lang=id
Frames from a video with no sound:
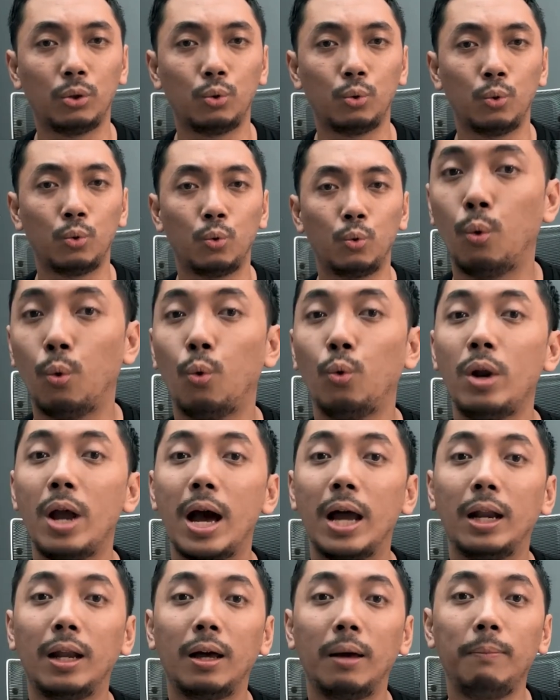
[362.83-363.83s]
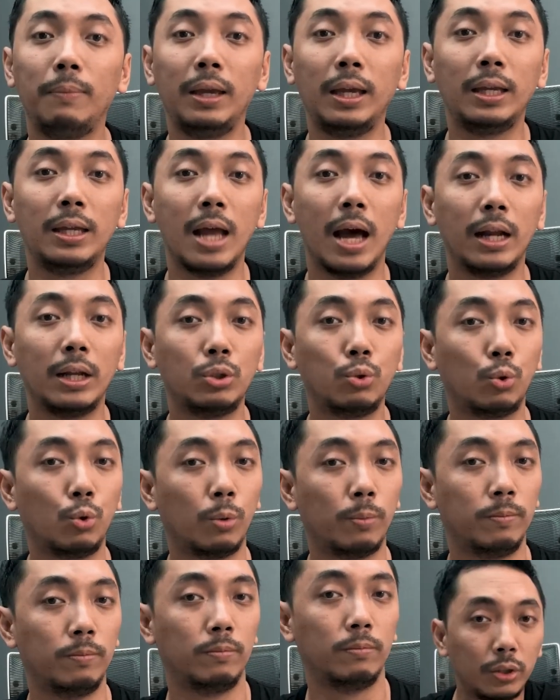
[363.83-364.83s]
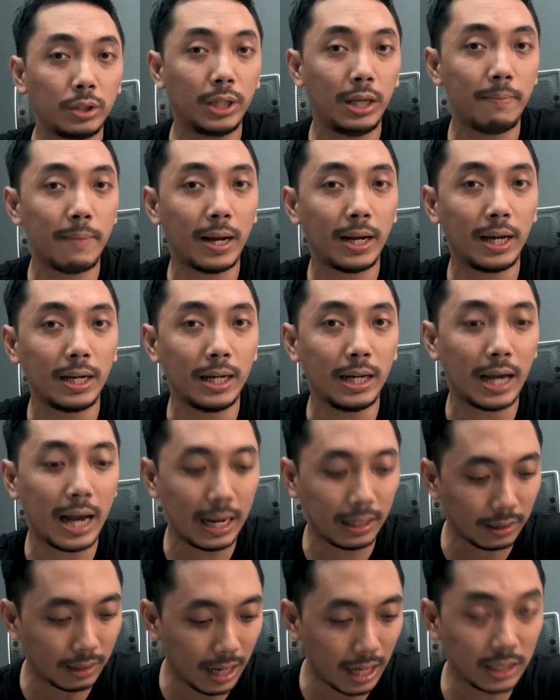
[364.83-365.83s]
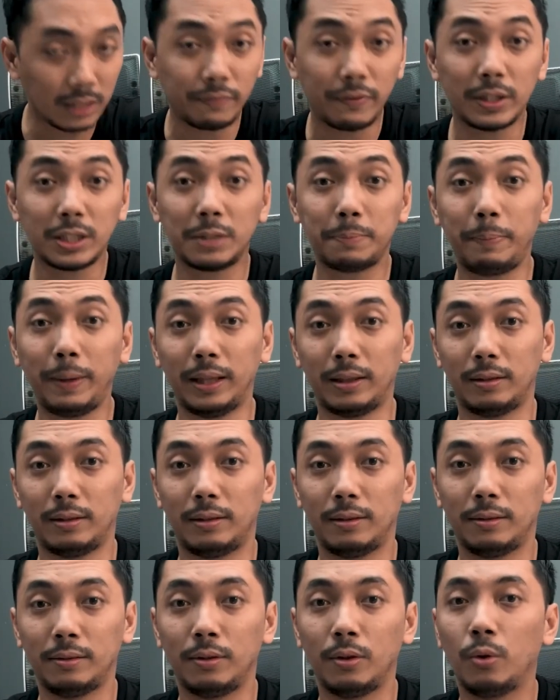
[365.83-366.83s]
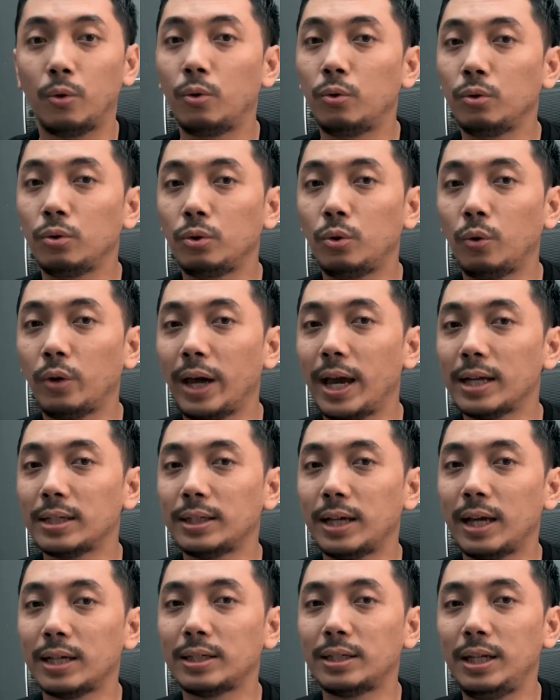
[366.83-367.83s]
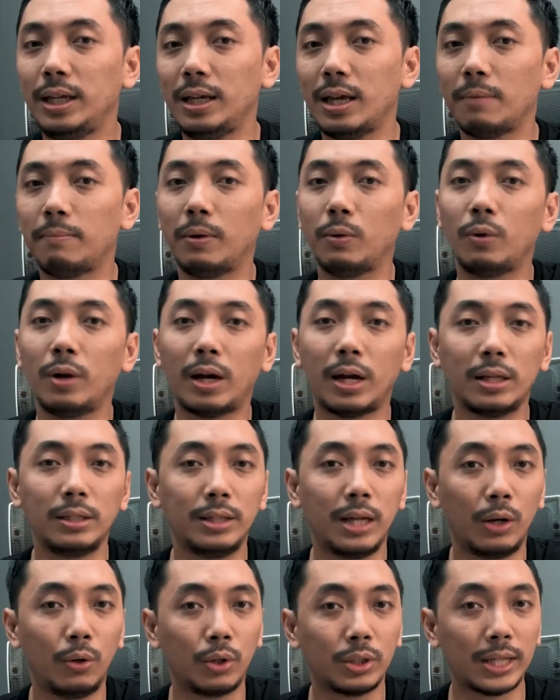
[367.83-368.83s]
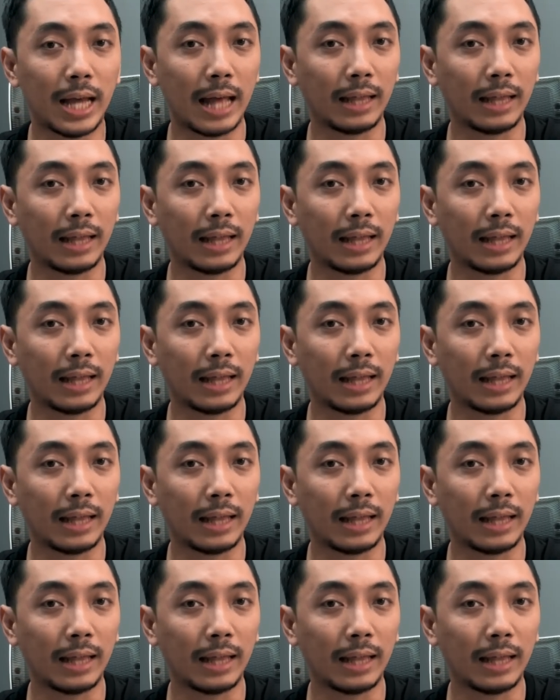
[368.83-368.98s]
itu udah lebih dari cukup. Terus gimana dengan transfer speed? Untuk SSD yang menggunakan jalur